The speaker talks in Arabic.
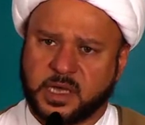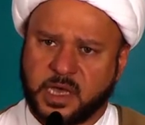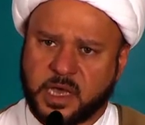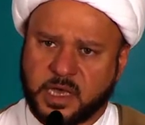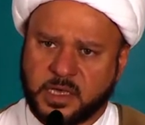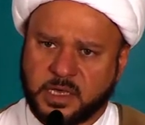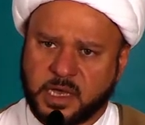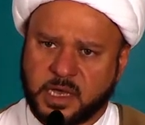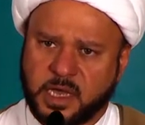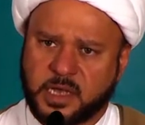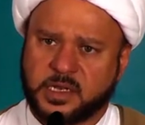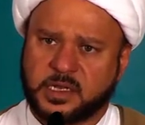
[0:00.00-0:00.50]

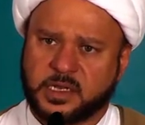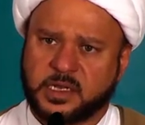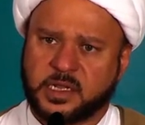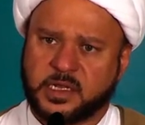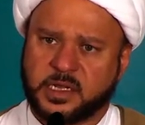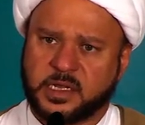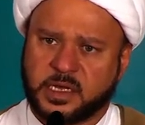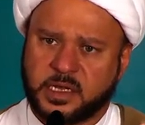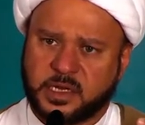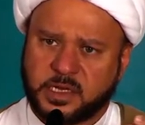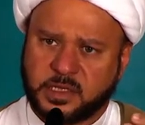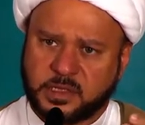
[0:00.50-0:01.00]
اي
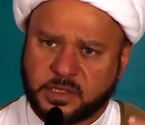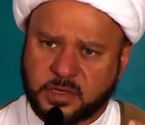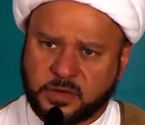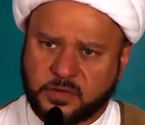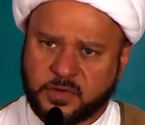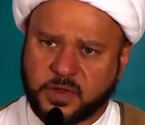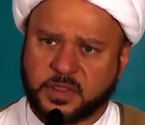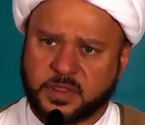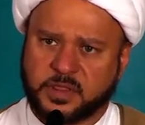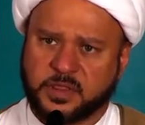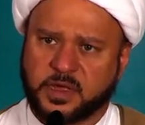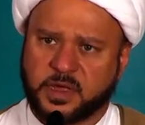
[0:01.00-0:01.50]
اننا
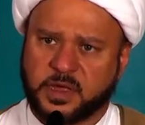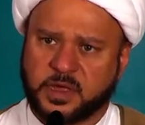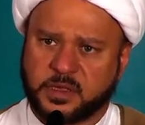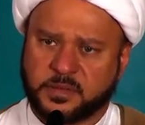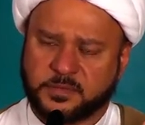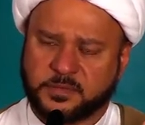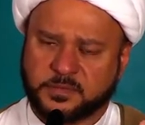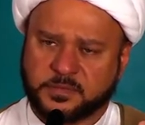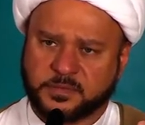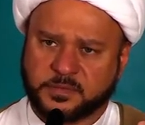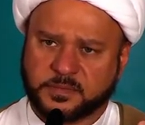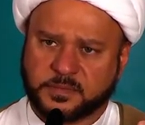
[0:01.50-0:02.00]
نتوضا